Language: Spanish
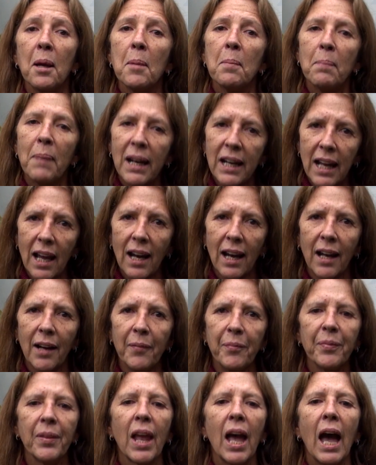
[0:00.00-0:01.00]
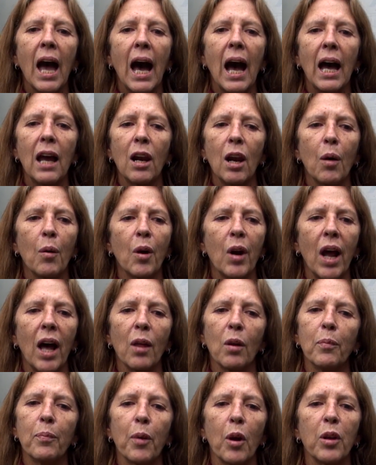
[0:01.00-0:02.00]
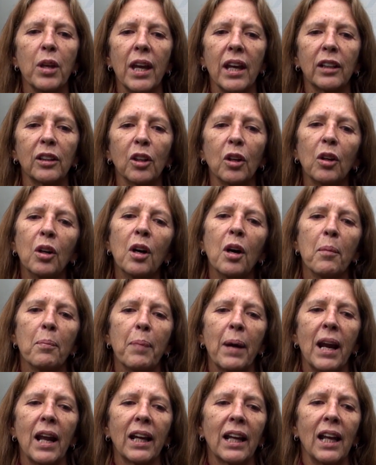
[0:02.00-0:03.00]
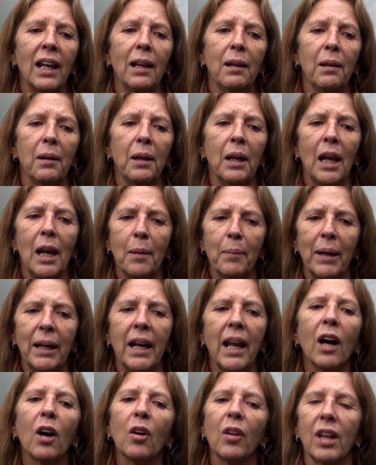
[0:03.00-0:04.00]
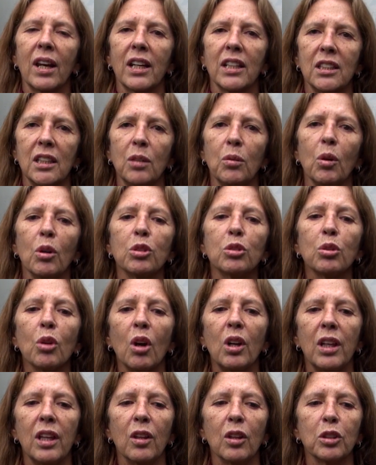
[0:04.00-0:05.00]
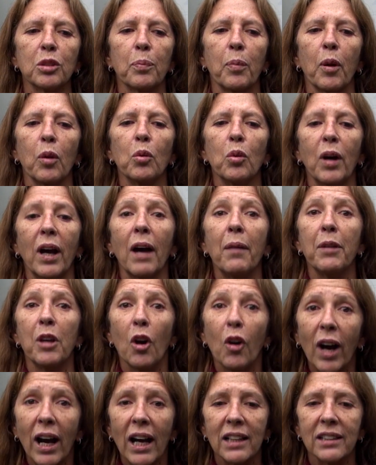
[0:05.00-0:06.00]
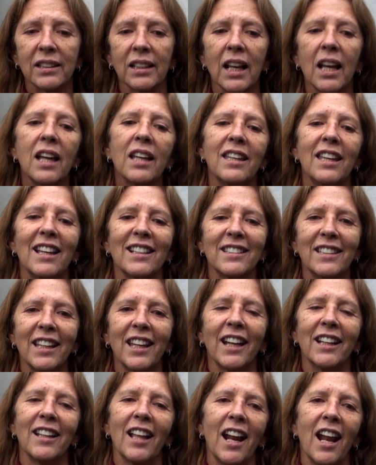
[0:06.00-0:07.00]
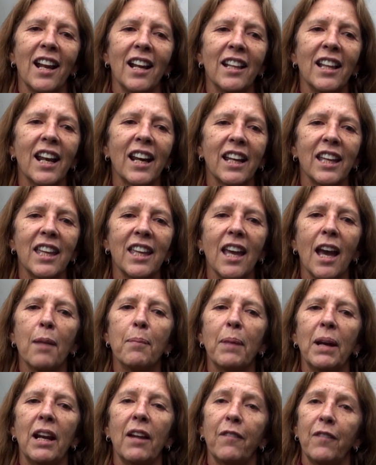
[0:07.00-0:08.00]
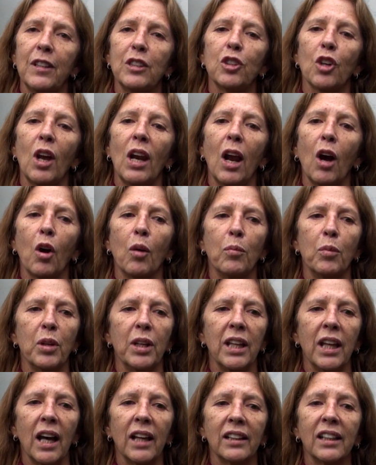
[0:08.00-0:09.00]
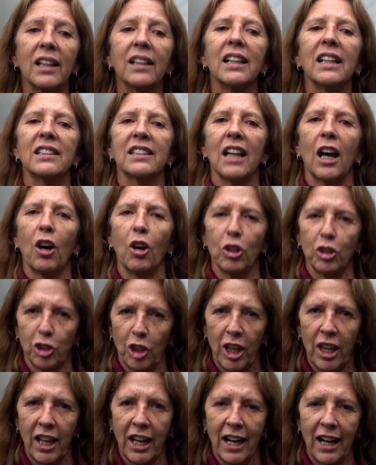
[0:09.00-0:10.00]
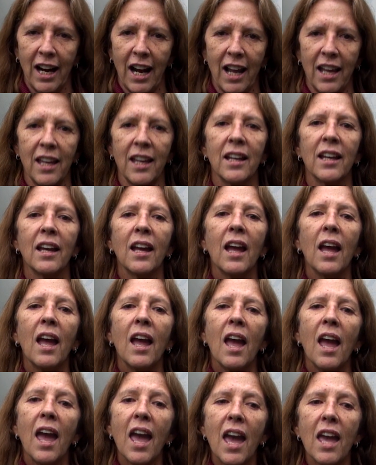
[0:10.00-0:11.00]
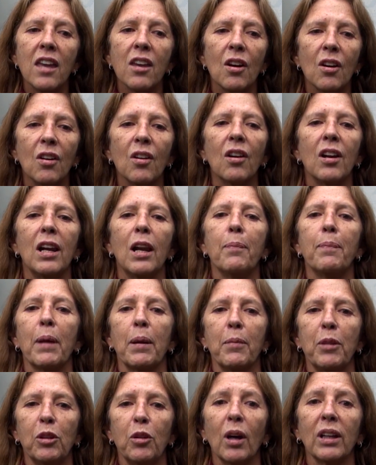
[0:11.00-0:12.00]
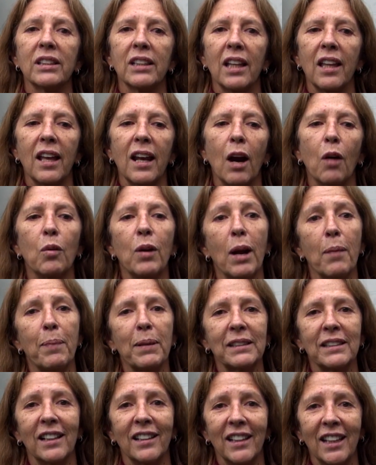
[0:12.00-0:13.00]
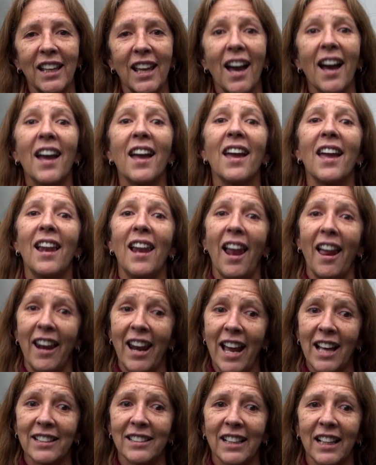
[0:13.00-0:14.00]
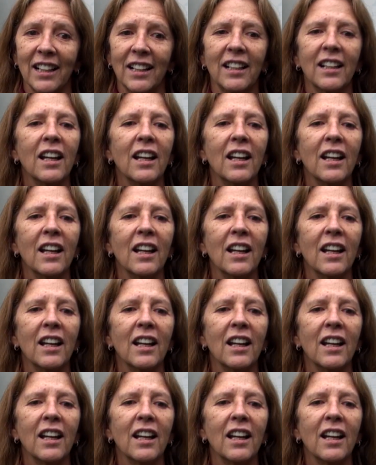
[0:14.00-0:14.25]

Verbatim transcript: Mariela ha elaborado un proyecto para que el manejo de residuos sólidos produzca biogás y así generar energía en beneficio de la comunidad de San José de Canay. Ello le permitió acceder a una pasantía en la NASA,